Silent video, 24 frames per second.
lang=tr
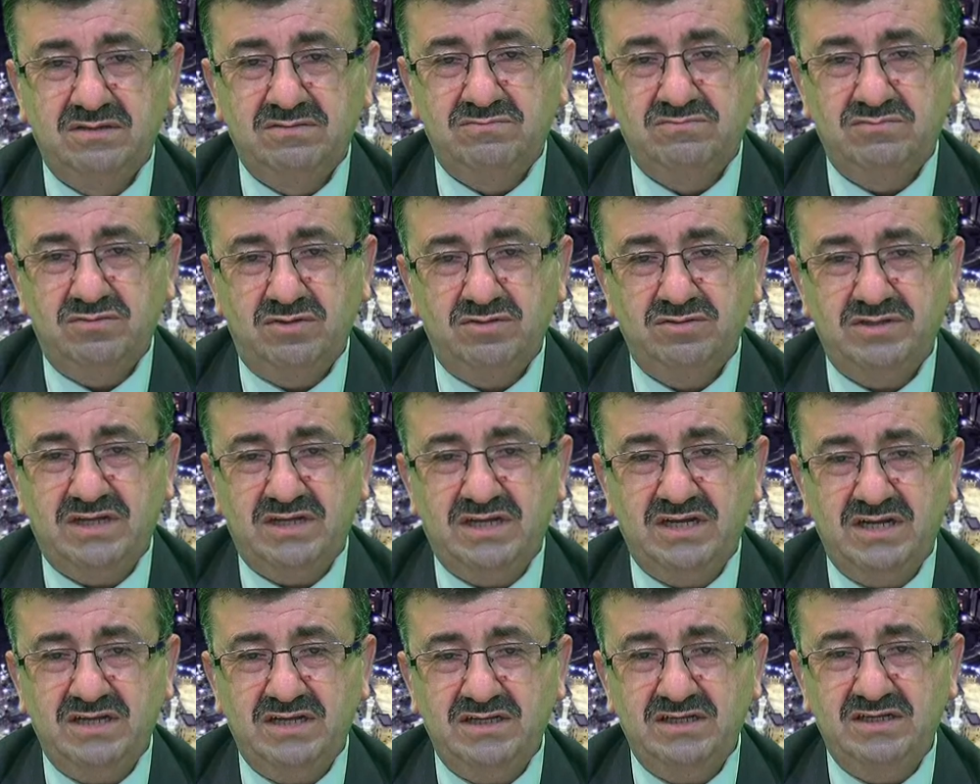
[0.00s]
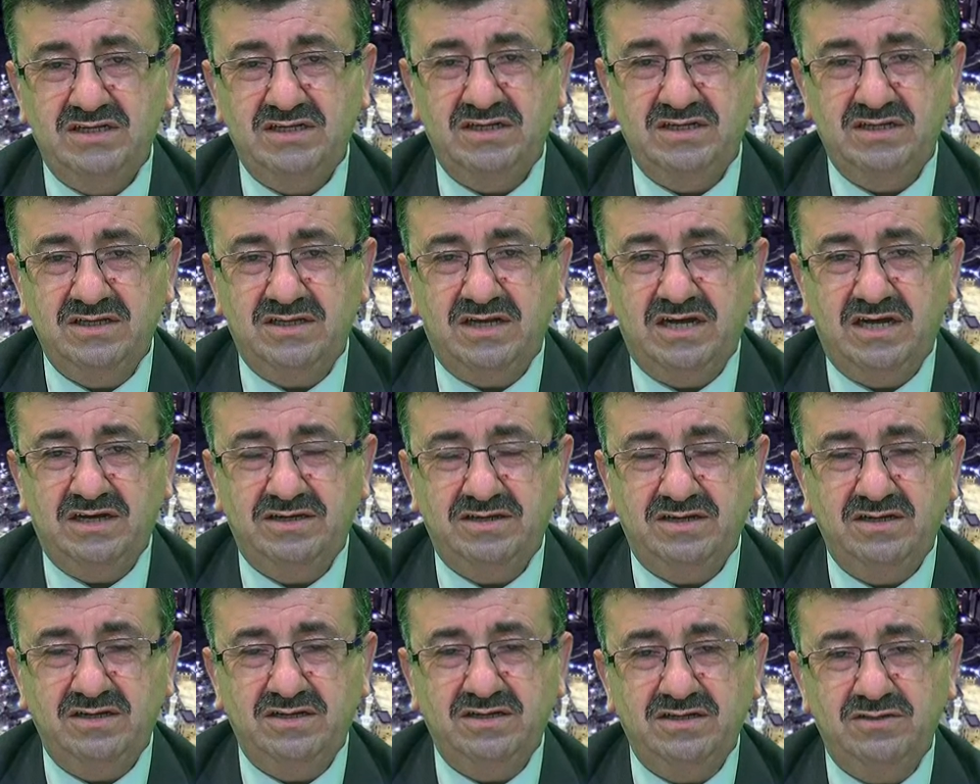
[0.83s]
Bunlarla ilgili
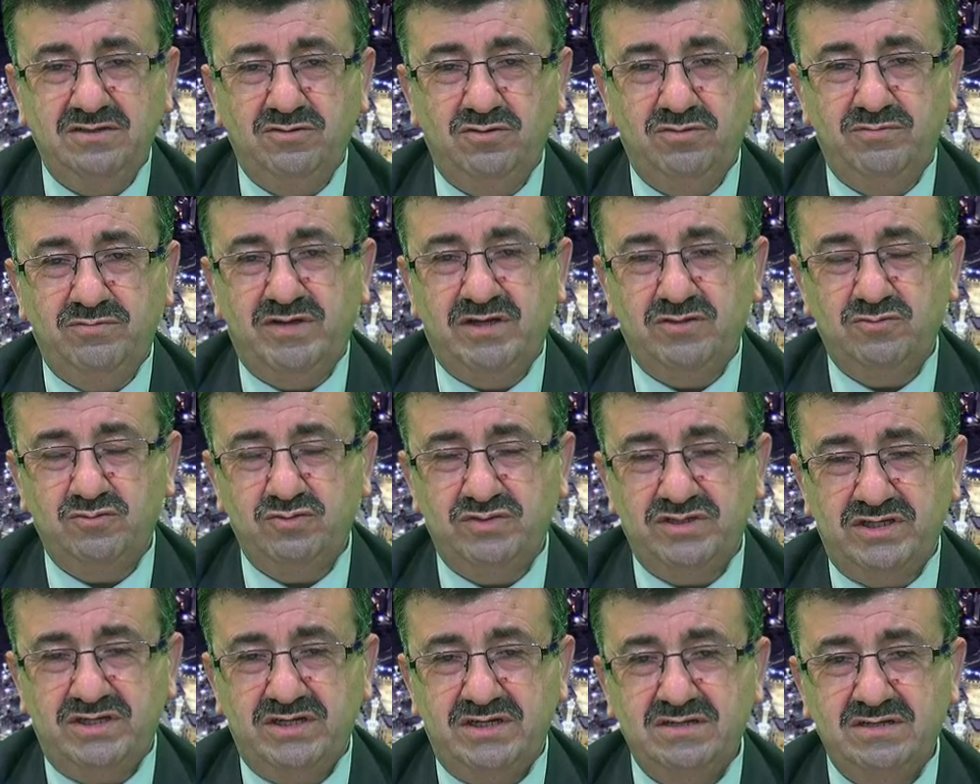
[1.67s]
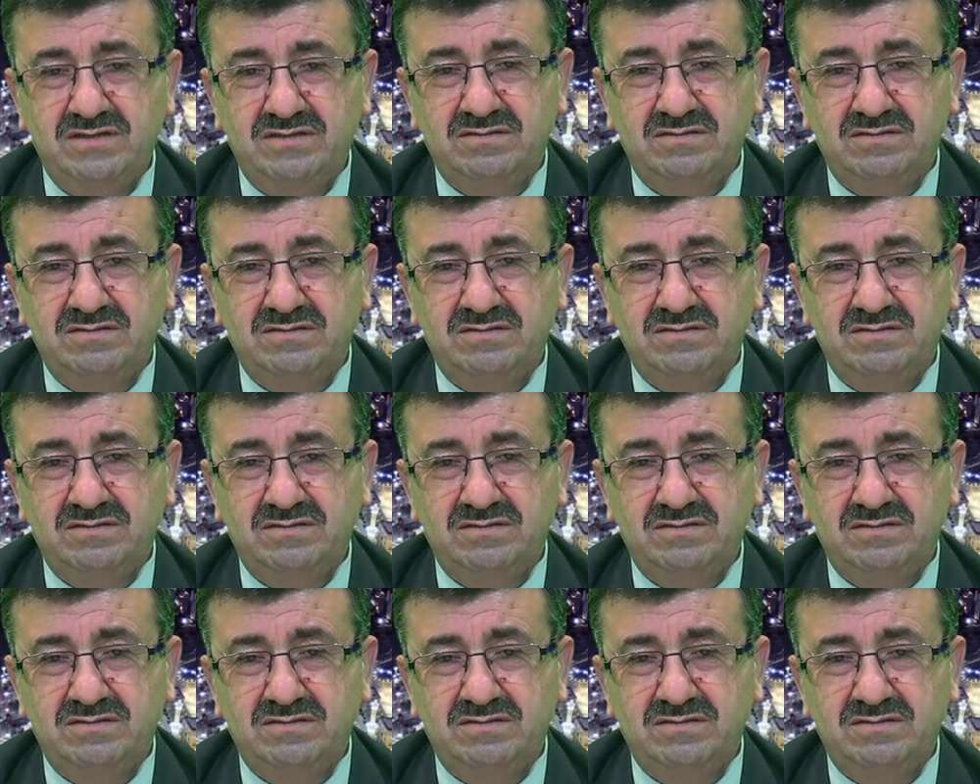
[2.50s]
ağırlıklı olmak üzere